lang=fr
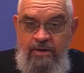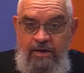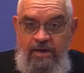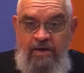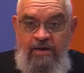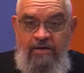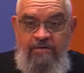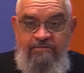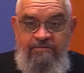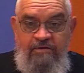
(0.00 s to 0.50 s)

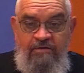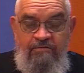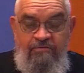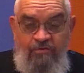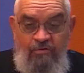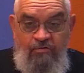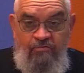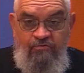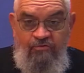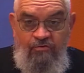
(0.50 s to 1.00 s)
et c'est
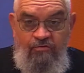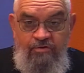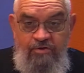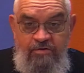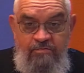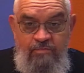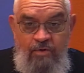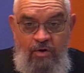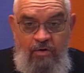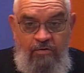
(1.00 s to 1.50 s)
sur son
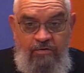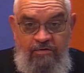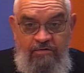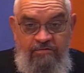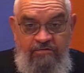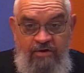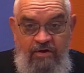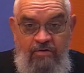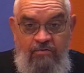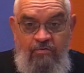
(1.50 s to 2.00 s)
lit de mort
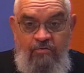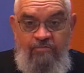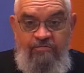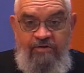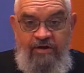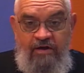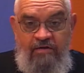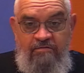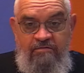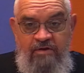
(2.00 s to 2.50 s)
qu'il s'est
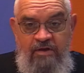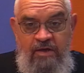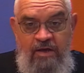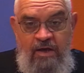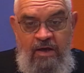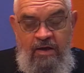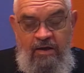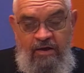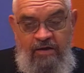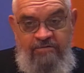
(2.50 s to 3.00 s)
converti,
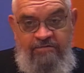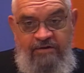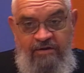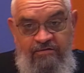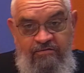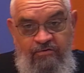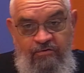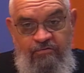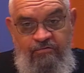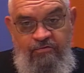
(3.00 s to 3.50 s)
et
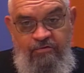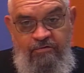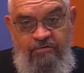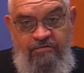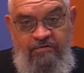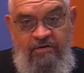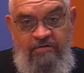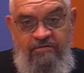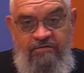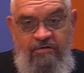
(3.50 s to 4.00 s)
c'est son
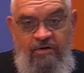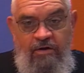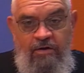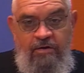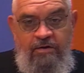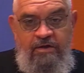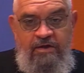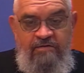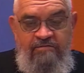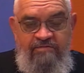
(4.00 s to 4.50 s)

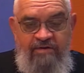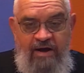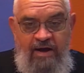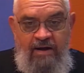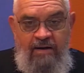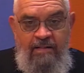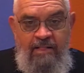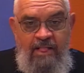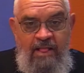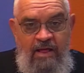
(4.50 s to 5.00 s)
successeur qui
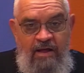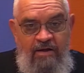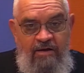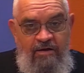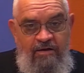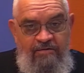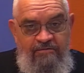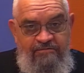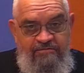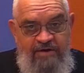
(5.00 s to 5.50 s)
va
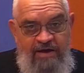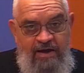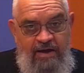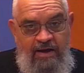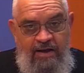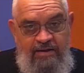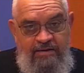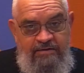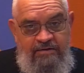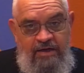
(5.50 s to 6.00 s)
euh, faire
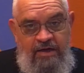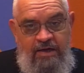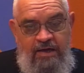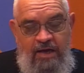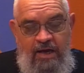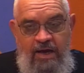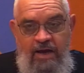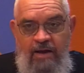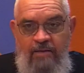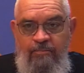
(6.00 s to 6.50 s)
un
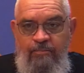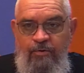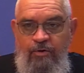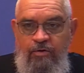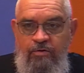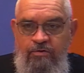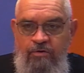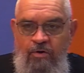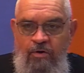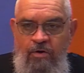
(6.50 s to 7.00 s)
décret
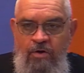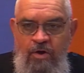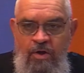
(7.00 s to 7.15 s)
important